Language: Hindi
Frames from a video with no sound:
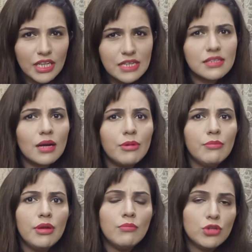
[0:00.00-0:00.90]
इस खबर
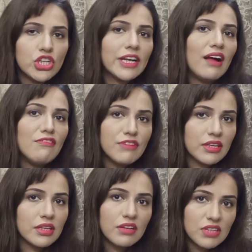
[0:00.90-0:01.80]
में मुझे काफ़ी
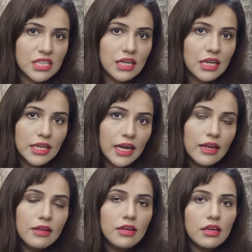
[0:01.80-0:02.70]
हद तक वज़न लग रहा है